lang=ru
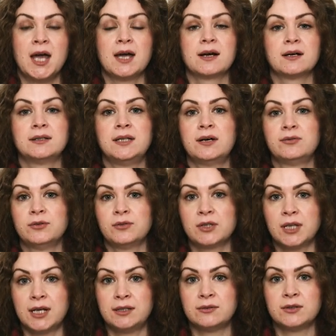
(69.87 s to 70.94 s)
Когда вы
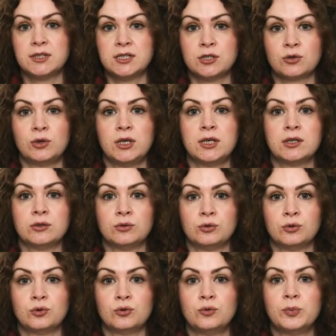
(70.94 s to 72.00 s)
выкладываете ролики на
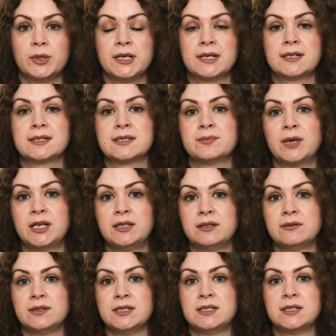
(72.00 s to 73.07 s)
YouTube и
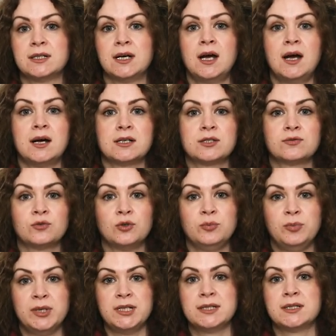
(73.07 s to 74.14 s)
рассматриваете свой
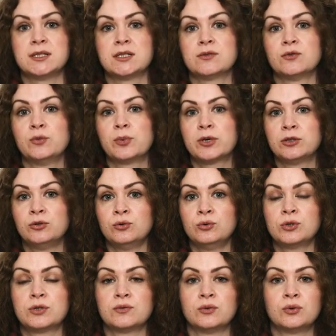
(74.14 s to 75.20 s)
бизнес, свой
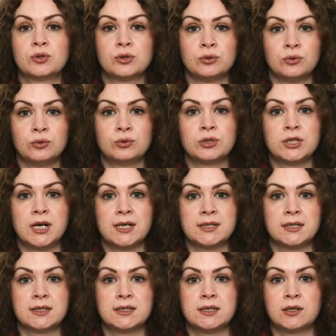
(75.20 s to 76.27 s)
продукт, свою услугу с
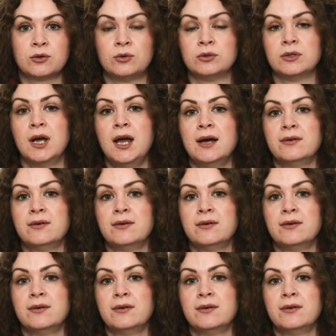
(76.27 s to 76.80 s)
разных сторон,